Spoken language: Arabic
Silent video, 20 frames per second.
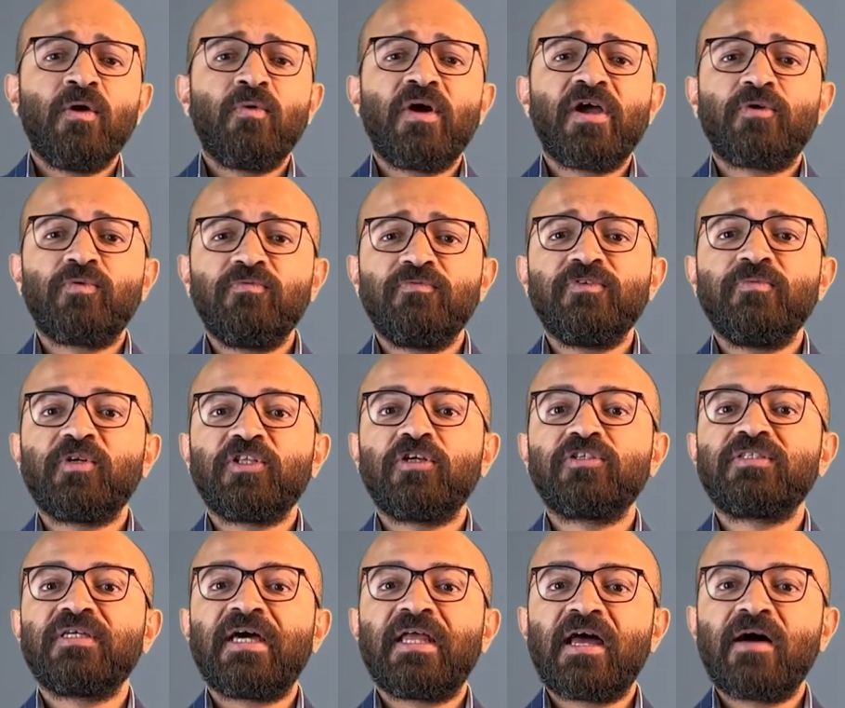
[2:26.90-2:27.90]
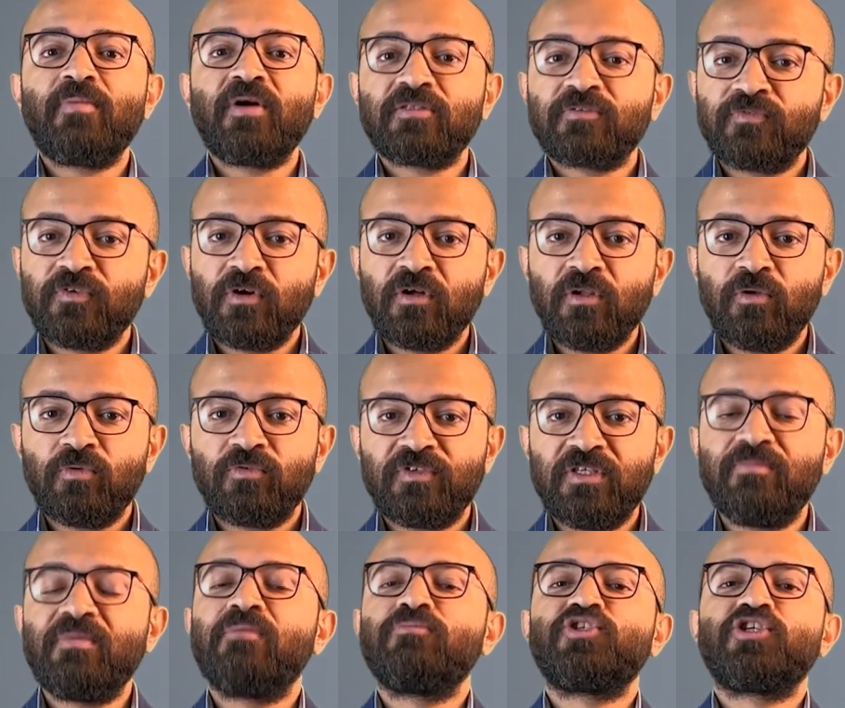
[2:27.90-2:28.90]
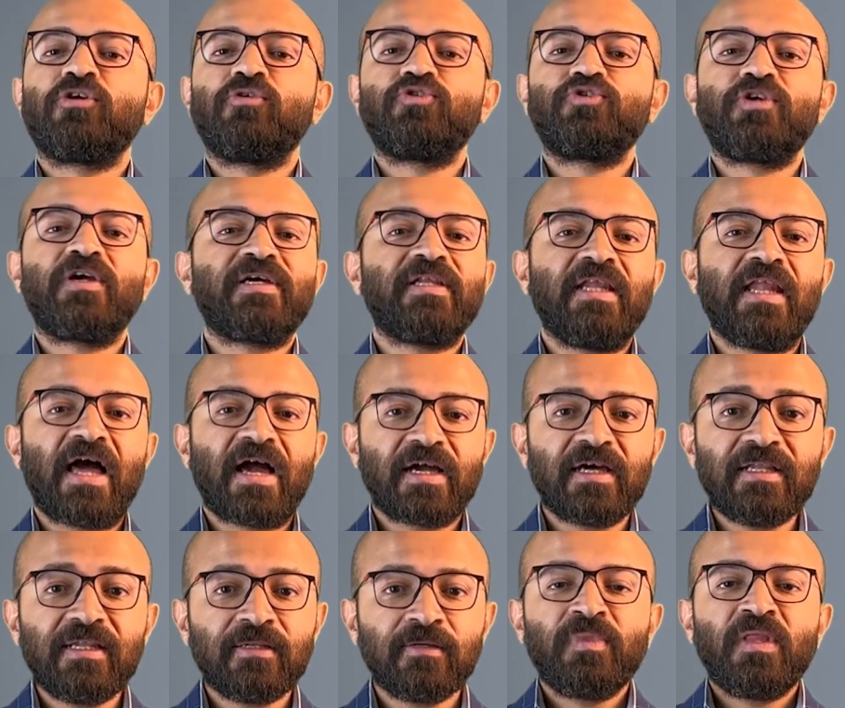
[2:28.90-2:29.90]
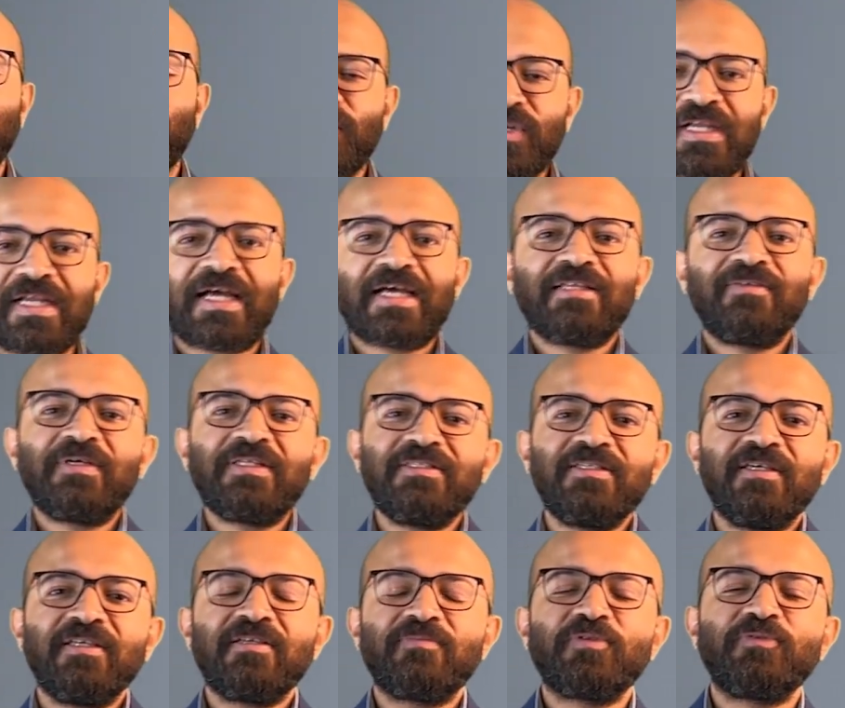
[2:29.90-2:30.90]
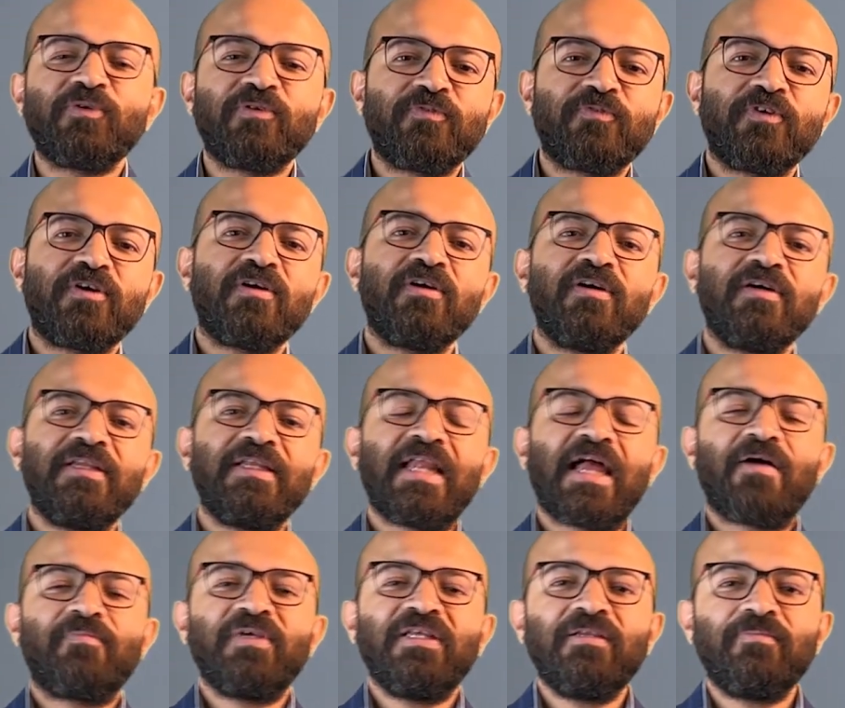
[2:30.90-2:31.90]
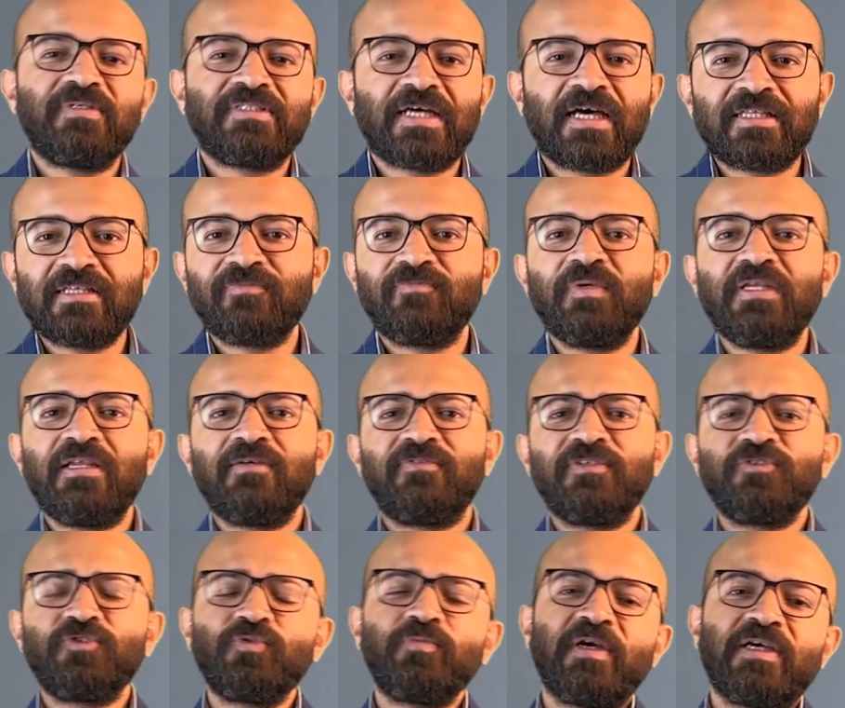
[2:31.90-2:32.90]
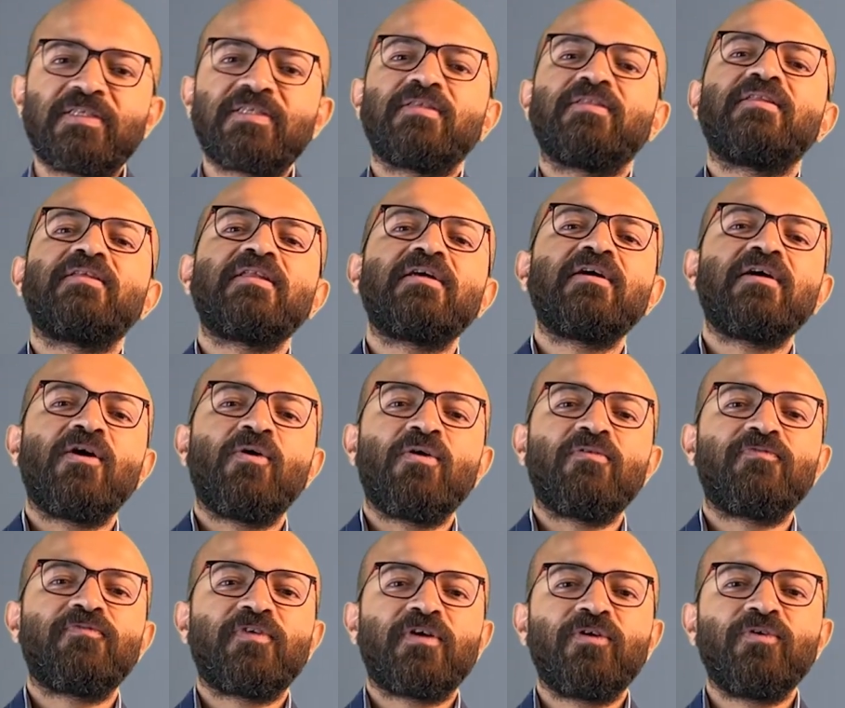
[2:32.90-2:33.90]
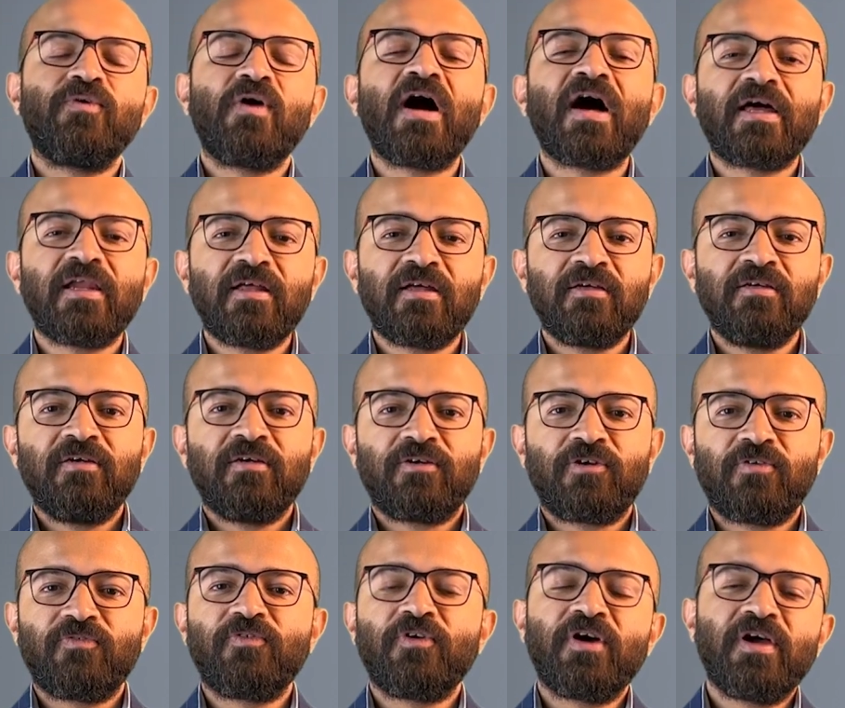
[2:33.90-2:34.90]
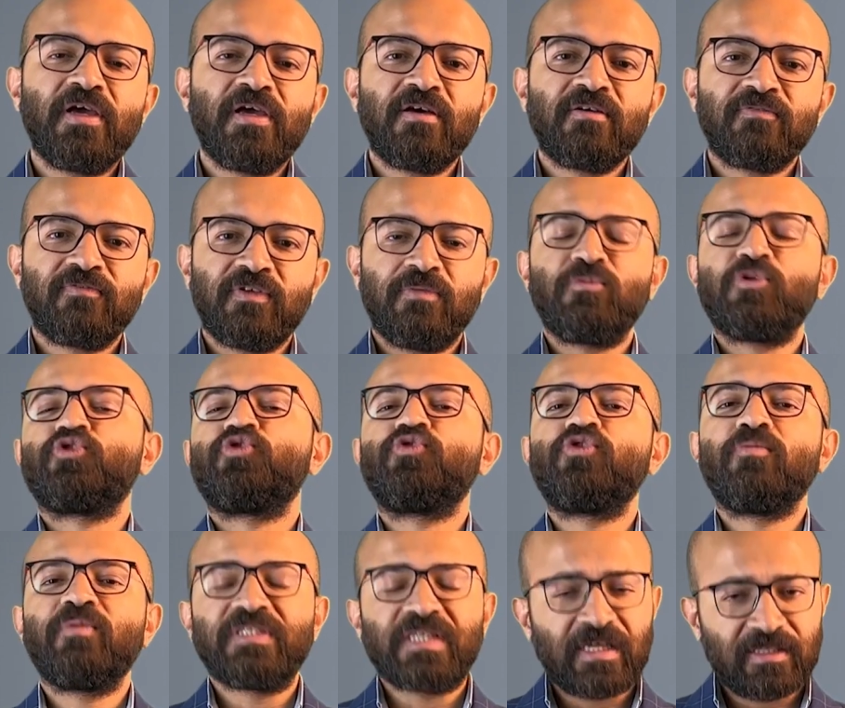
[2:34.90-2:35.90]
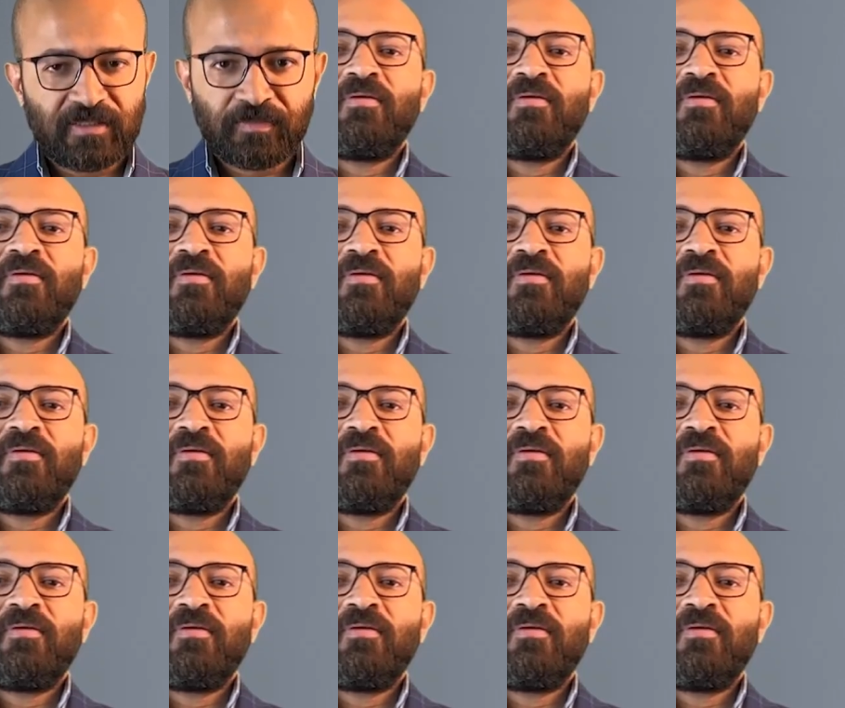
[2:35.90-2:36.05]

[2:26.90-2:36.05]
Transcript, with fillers: وهيكون في مناطق العاب اطفال وفي ممشى وتراك للعجل كل الخدمات دي احنا بنوفرها للعميل بتاعنا في بيلا فينتو بحيث ان انا اوفر له اعلى رفاهيه في المشروع بتاعنا